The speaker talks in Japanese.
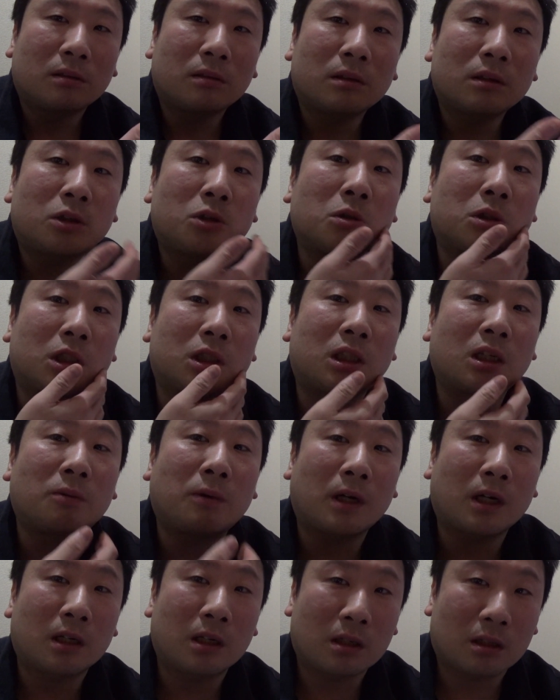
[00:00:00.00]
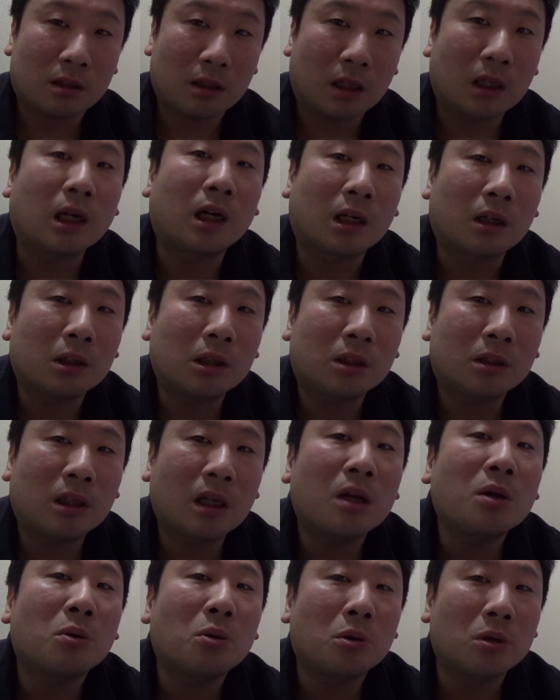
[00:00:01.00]
中止してるわけですから、一定
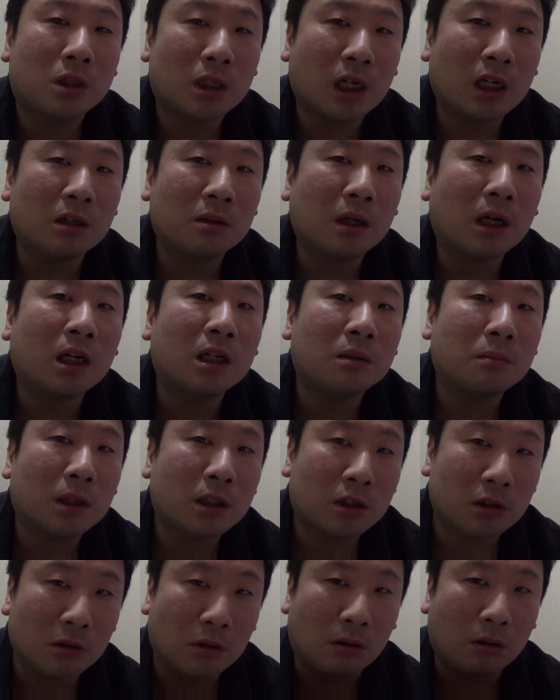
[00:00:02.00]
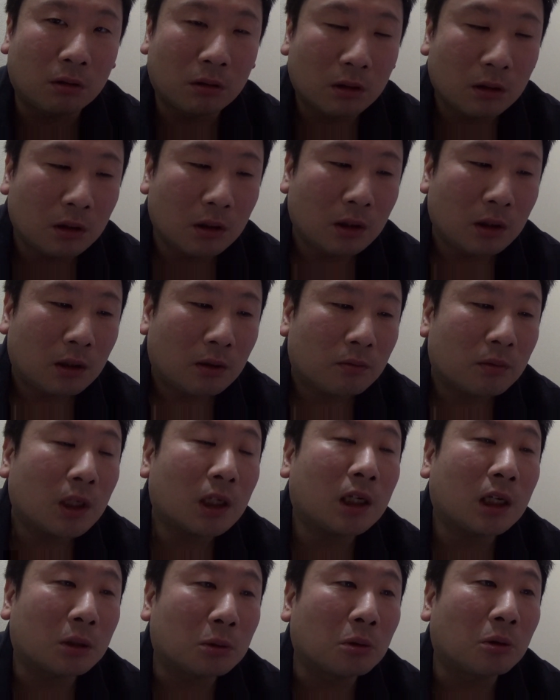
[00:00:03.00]
の合理性ありはい、ありますよ。だ
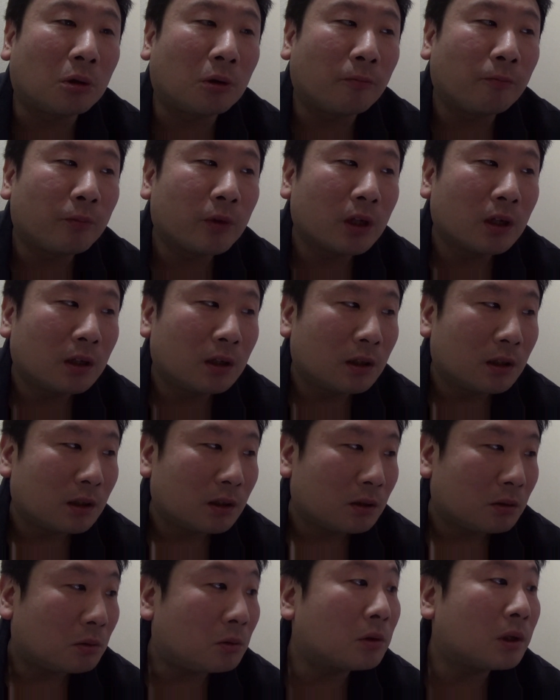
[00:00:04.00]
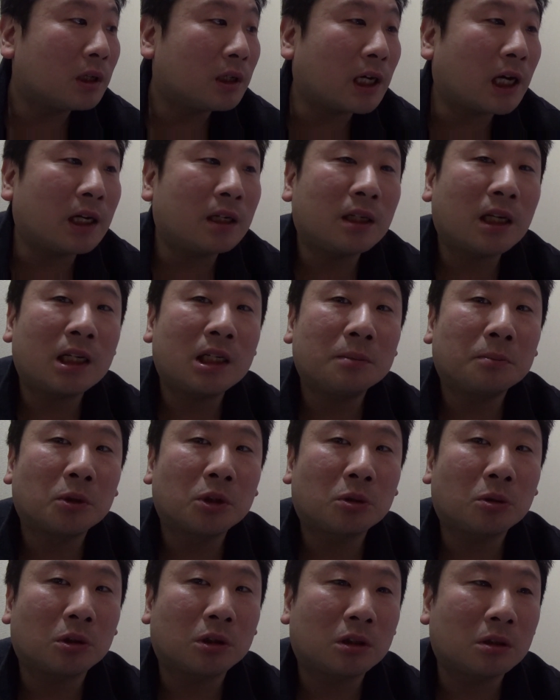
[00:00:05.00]
けど、はこれ来年に持ち
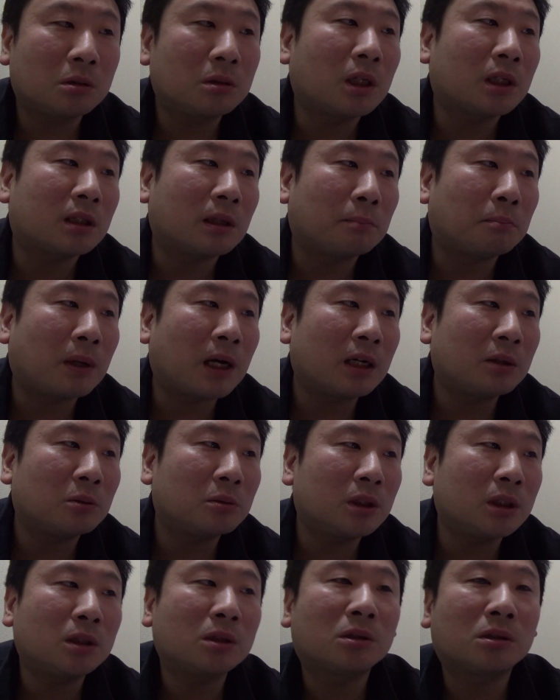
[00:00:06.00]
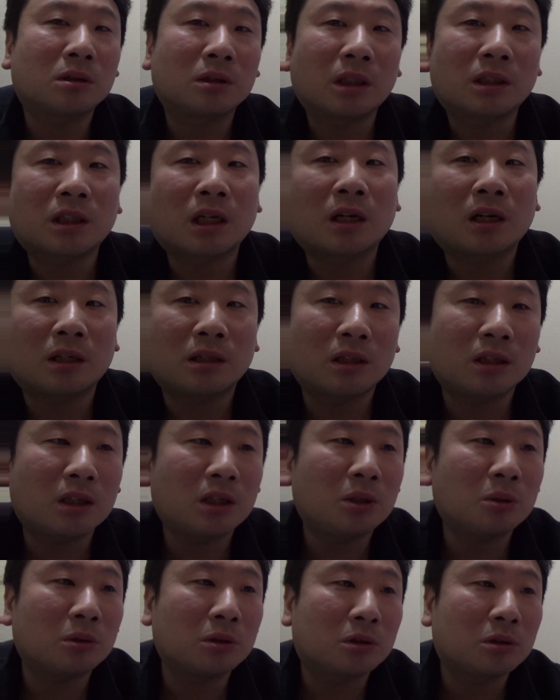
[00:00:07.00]
越しするんだったら倍の人数で参加でき
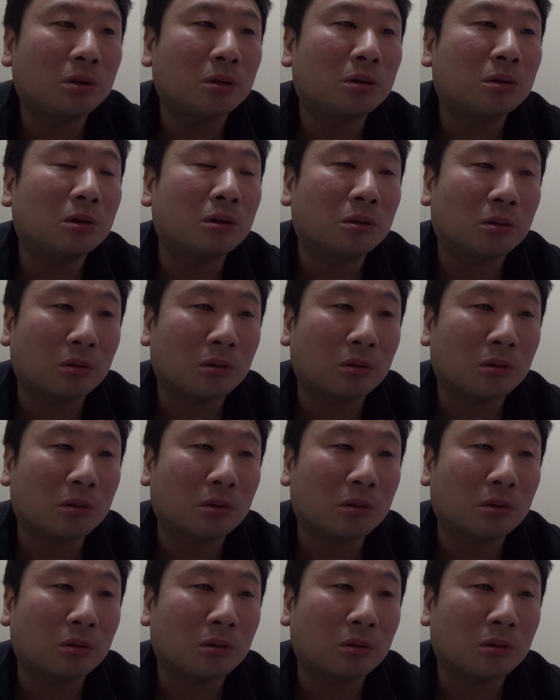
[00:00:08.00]
るようにするっていう